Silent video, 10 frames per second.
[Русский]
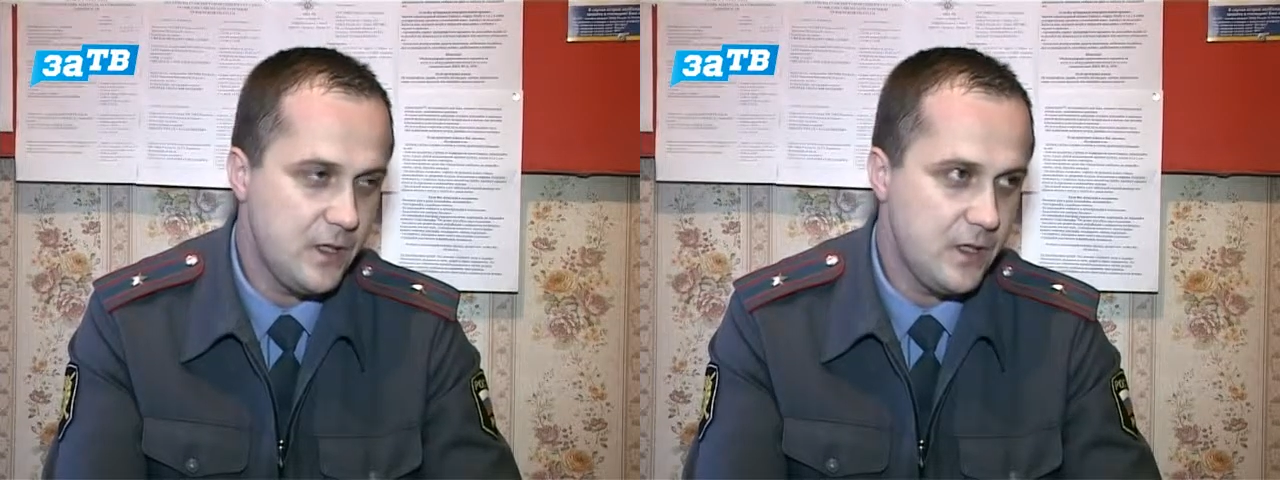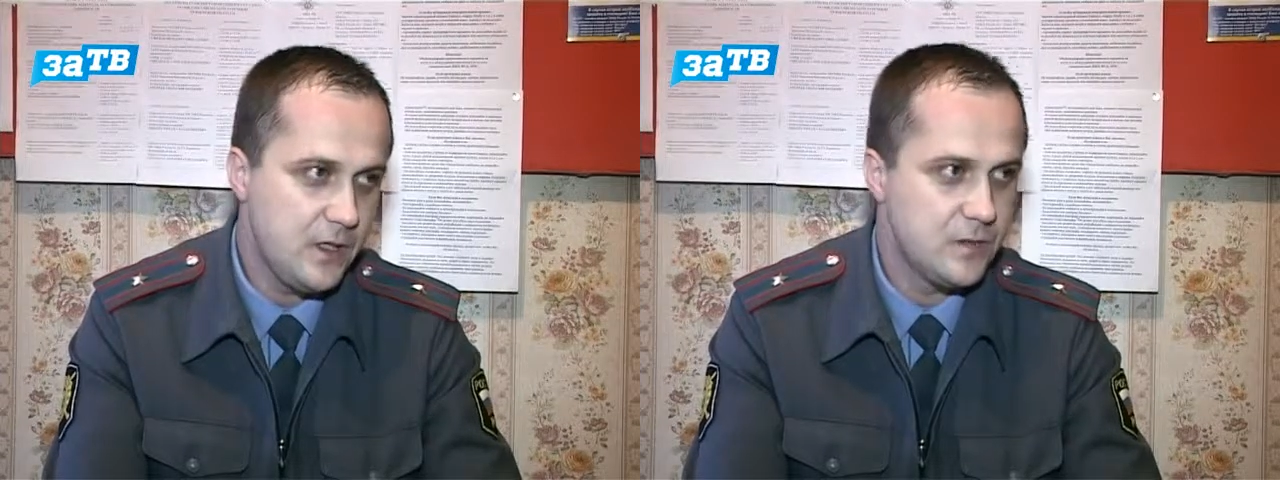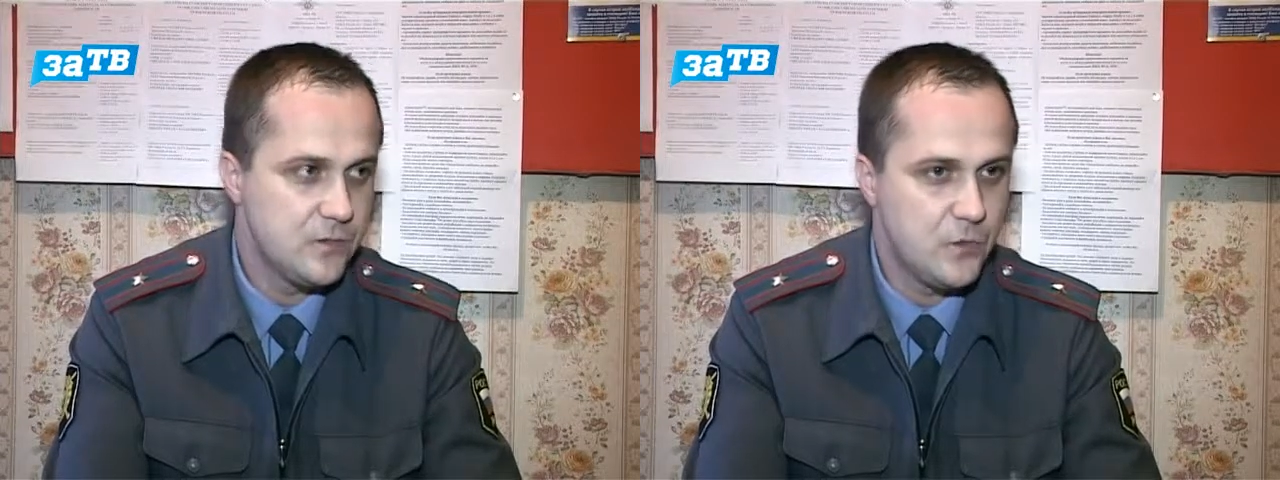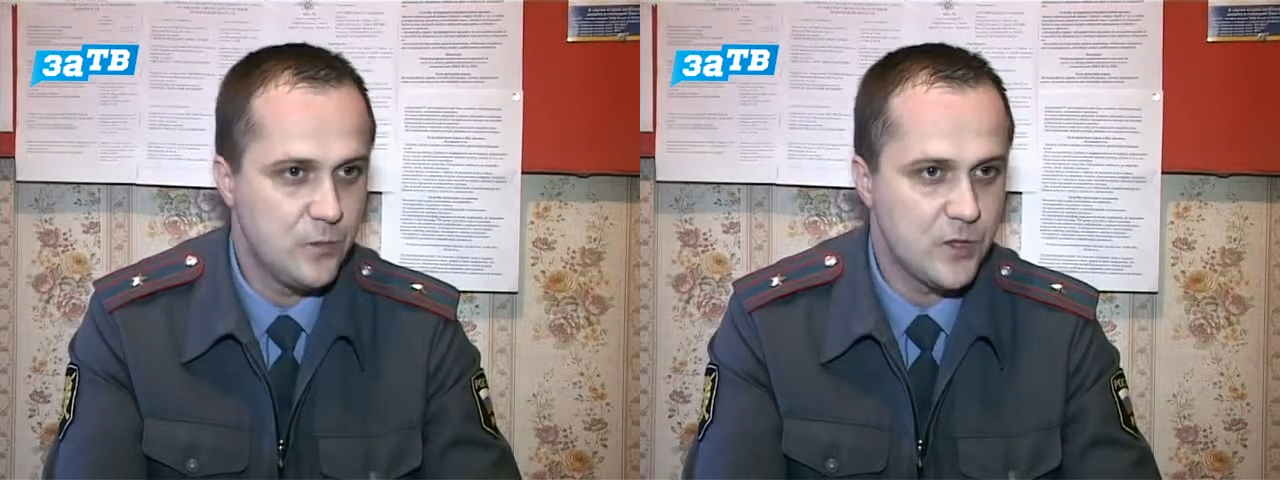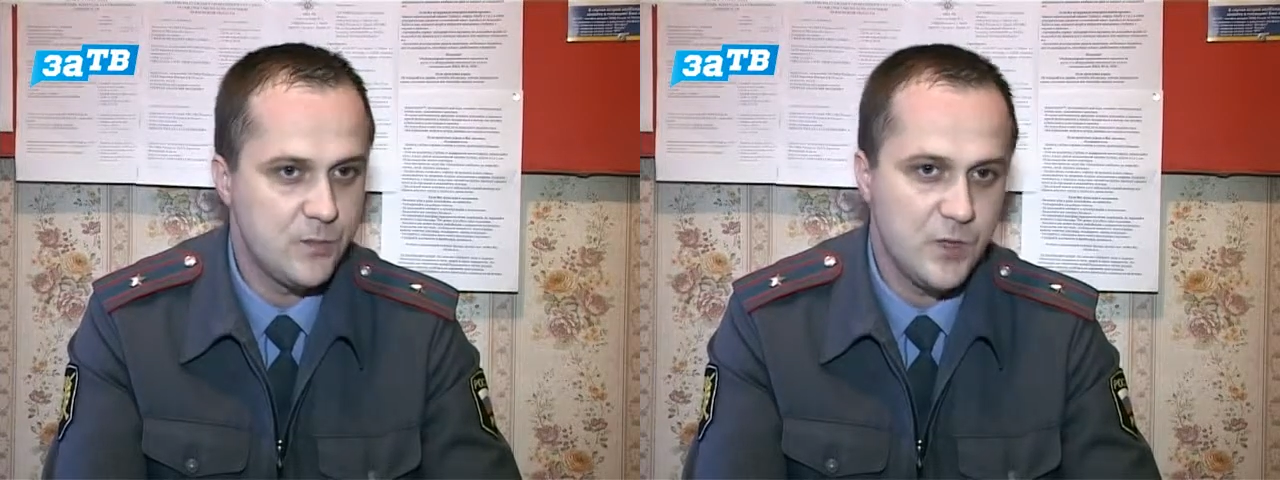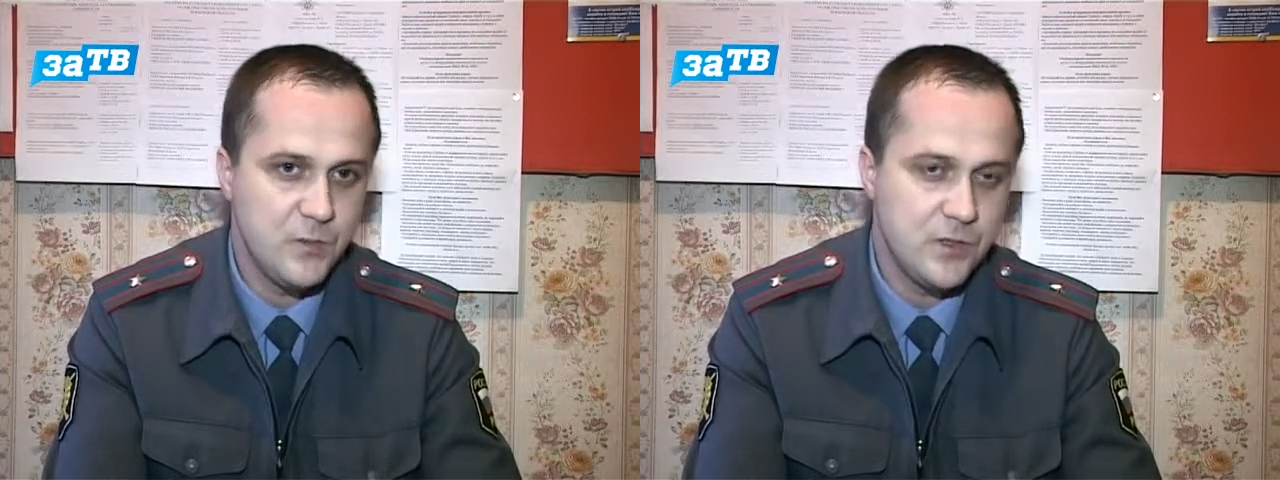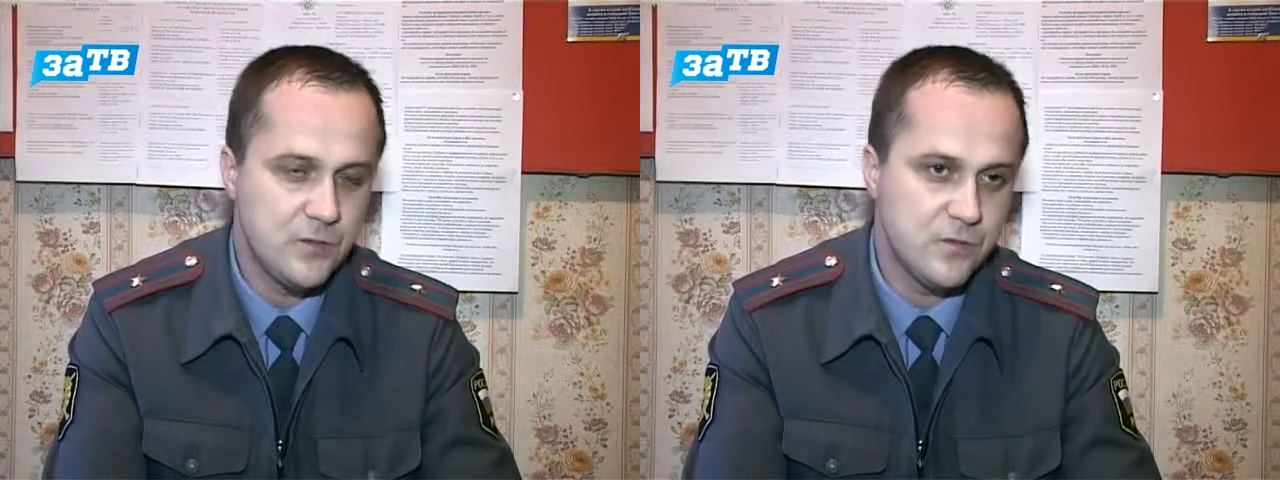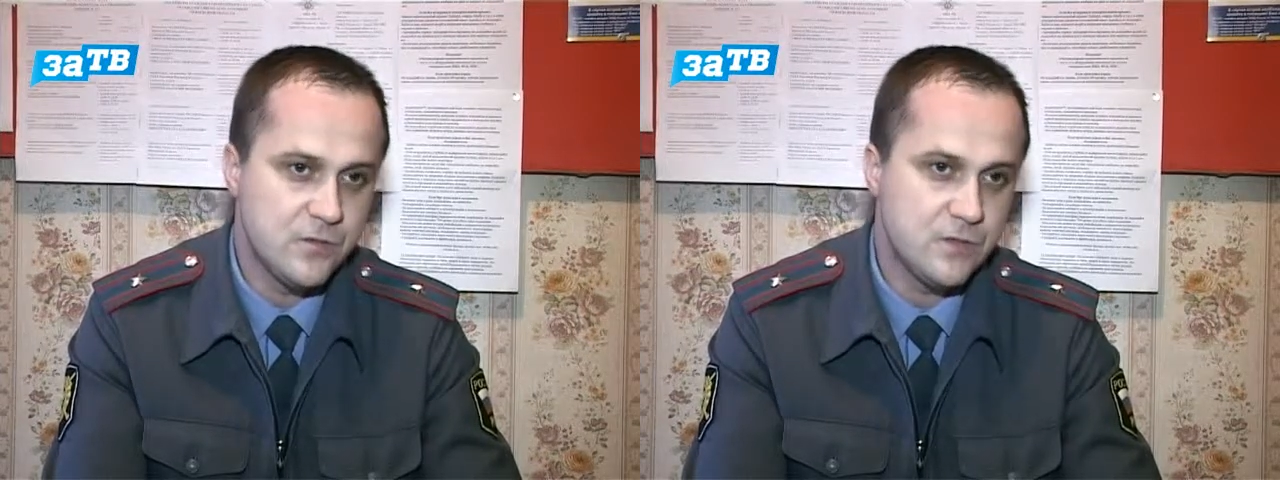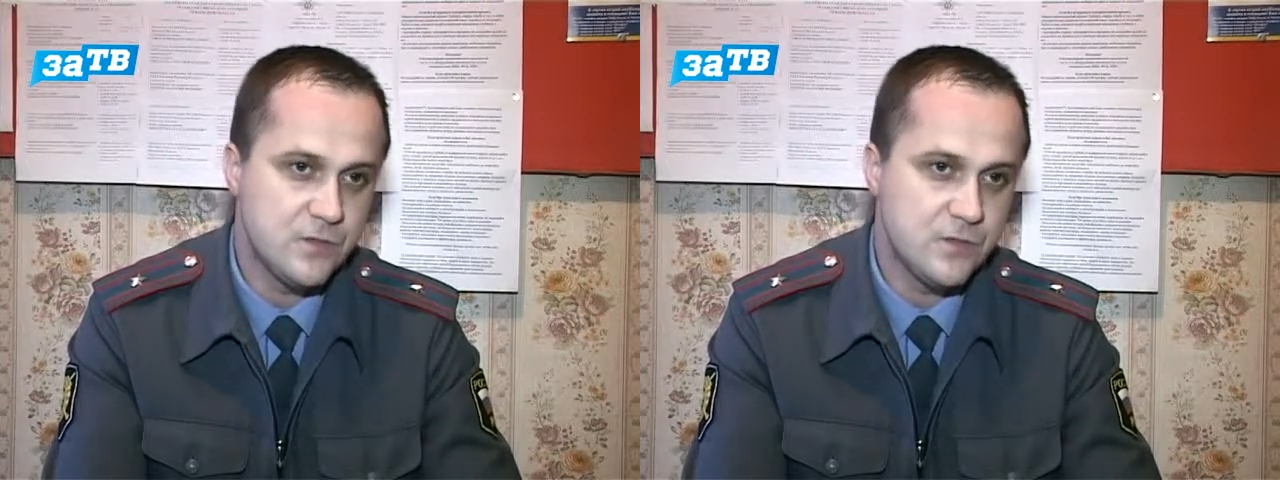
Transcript: и номер мобильного